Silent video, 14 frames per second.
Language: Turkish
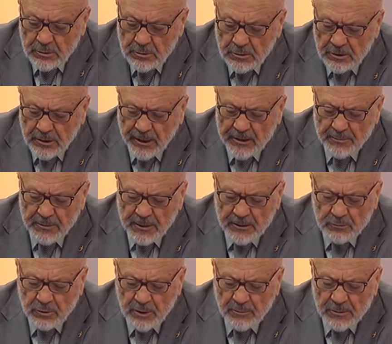Tayyip
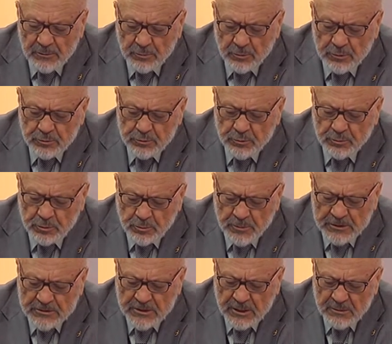Erdoğan ve bugün
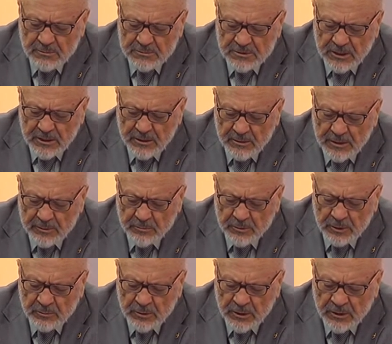Cumhurbaşkanımız Tayyip
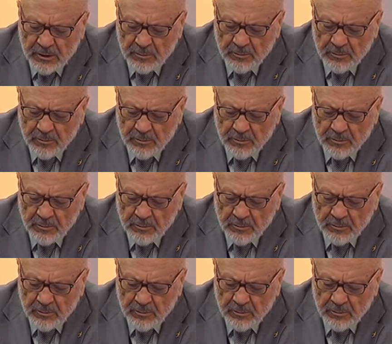Erdoğan diyor,